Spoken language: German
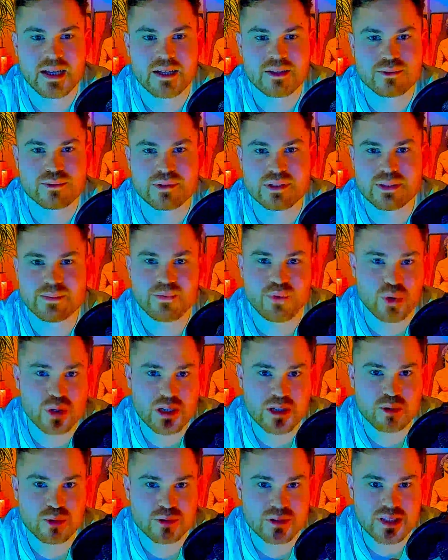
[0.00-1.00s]
und im
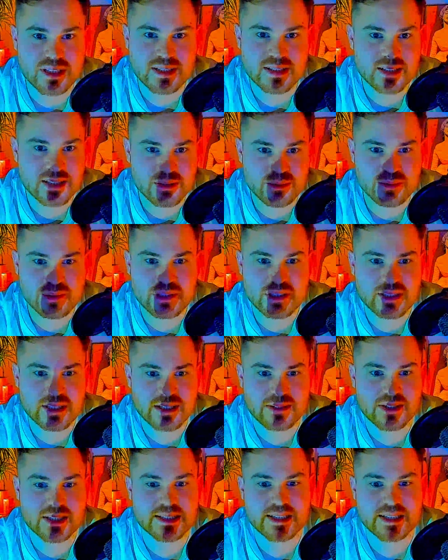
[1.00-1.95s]
Vordergrund ich natürlich, der was